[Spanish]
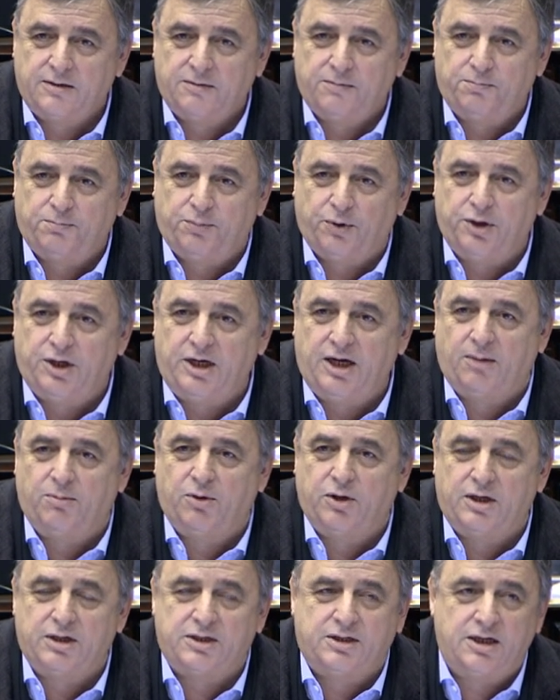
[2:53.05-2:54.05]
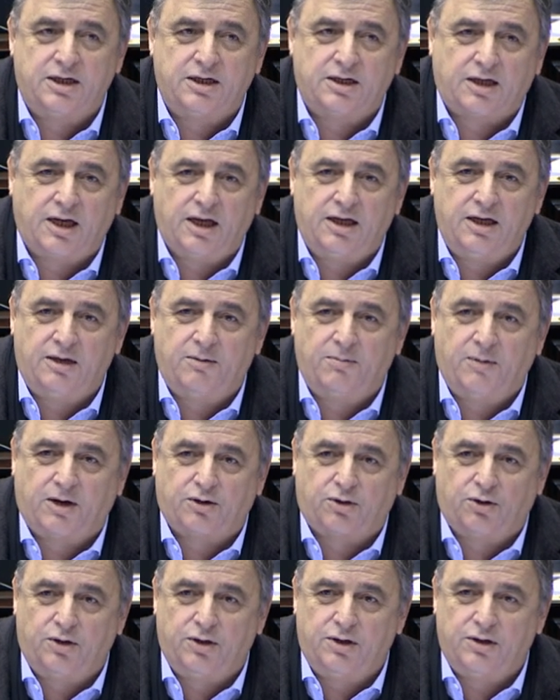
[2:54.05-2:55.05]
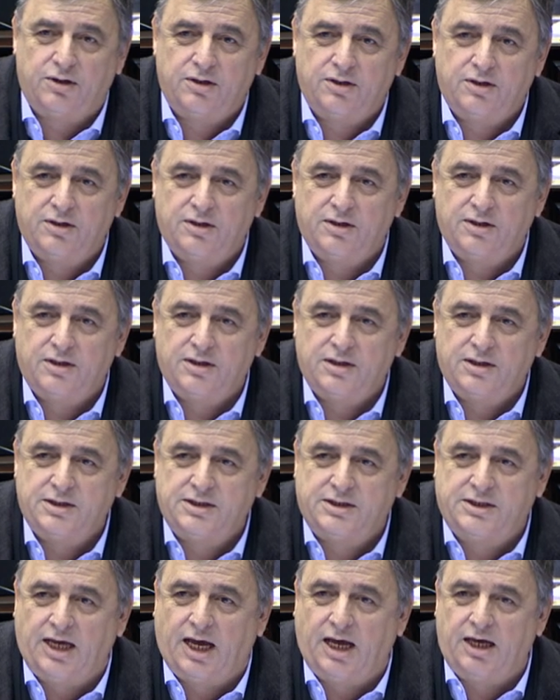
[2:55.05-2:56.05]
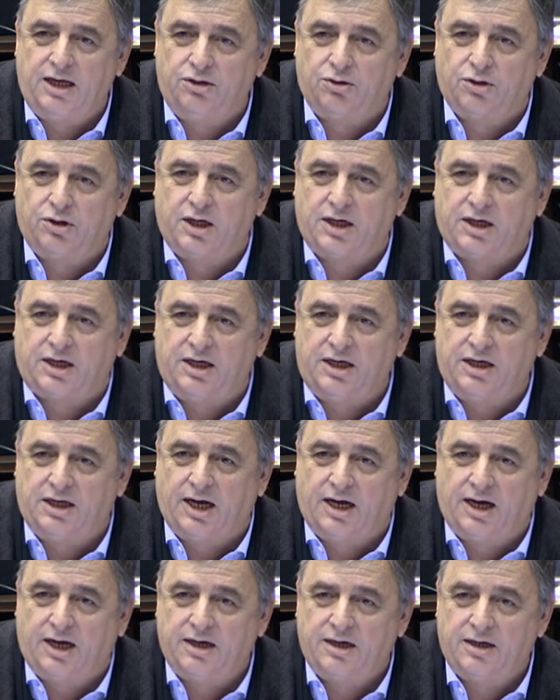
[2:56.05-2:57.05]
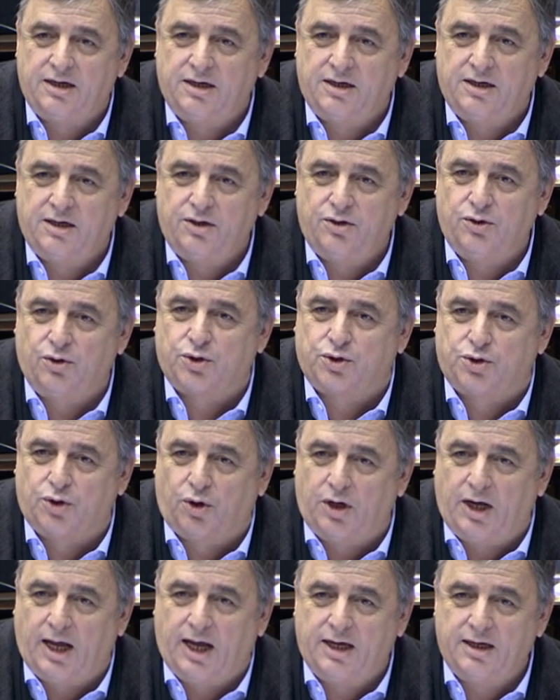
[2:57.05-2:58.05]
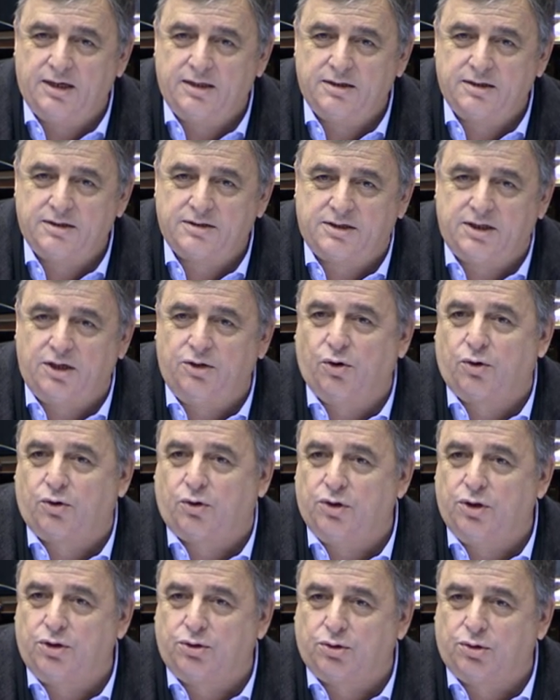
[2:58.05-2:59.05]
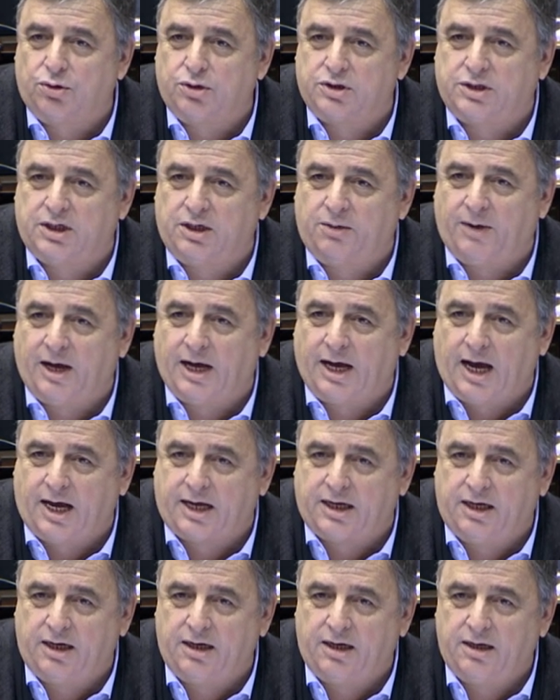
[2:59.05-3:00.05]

Podríamos decir que Irma Roy se ha ido de gira no sola, sino con todo ese bagaje